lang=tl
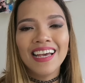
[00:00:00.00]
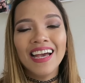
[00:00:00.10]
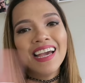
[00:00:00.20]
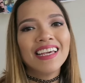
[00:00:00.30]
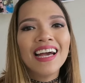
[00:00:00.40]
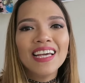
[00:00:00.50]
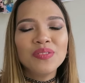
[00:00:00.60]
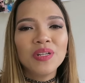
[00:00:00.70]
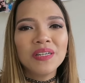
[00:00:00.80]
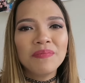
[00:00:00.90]
Hi
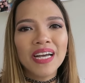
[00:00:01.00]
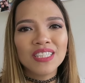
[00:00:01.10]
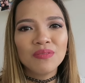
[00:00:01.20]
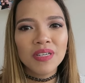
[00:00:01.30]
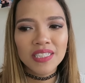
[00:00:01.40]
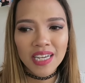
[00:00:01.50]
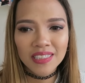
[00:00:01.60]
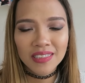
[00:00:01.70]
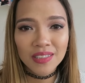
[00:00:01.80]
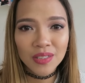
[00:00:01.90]
guys! Welcome back to my
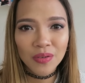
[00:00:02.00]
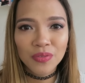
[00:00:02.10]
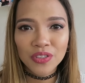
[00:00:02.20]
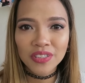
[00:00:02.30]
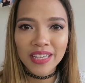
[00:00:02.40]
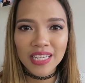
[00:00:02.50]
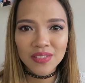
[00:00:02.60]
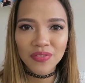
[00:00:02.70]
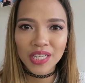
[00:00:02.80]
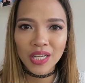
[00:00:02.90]
channel. So for
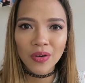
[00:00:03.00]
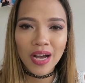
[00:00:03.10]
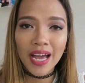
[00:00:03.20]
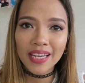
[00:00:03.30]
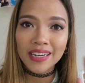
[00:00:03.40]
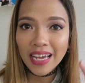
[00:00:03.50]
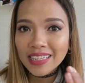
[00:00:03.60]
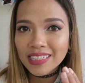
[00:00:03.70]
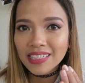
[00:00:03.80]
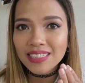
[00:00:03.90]
today's video, I
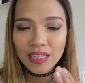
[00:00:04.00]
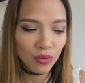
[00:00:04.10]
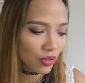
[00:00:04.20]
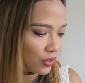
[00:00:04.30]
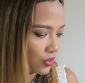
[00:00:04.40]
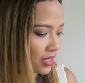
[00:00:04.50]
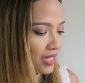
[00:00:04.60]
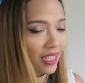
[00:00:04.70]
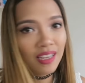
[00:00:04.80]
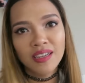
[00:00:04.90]
created this look
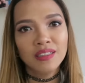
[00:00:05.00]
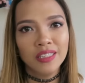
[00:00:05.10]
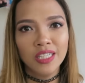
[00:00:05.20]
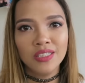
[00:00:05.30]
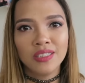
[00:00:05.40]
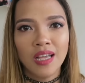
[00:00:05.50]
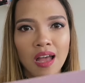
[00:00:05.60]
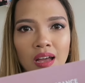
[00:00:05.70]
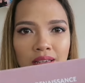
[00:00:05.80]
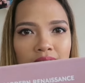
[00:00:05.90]
using this
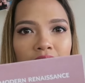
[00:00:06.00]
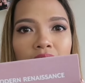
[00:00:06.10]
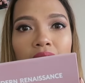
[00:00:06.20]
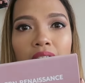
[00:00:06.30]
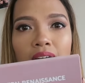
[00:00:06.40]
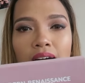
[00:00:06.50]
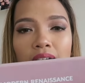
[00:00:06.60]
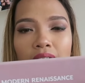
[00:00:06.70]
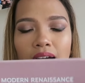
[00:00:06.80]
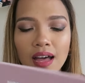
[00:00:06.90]

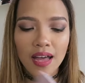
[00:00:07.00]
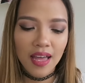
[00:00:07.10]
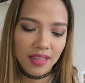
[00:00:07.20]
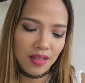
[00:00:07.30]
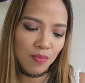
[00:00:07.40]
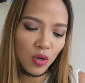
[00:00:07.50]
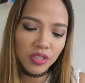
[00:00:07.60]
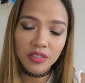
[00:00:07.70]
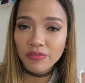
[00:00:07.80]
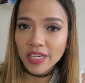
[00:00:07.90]
the
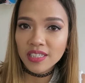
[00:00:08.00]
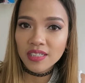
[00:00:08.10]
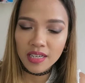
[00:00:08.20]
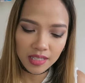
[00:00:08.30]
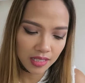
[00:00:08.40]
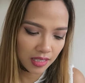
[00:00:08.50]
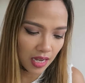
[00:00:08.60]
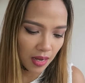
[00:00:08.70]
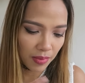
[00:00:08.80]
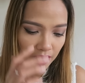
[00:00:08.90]
Modern Renaissance
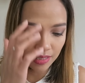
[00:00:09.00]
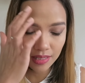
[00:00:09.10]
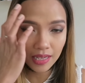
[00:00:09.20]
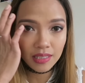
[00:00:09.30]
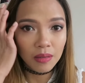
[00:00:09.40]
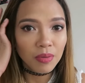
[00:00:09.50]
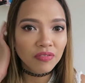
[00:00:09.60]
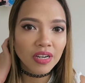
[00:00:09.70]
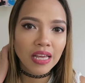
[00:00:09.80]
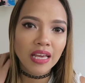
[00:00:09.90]
um, Anastasia
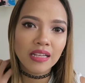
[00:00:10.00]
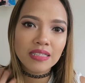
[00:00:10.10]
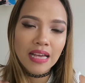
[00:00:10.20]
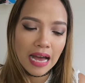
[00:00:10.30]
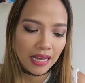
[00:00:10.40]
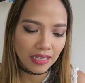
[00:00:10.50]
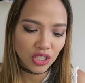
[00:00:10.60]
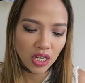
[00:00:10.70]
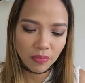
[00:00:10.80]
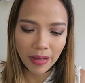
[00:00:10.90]
Beverly Hills Eye
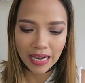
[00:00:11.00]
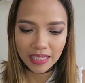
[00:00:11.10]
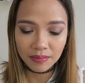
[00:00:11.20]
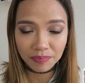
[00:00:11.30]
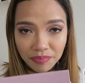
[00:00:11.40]
Shadow palette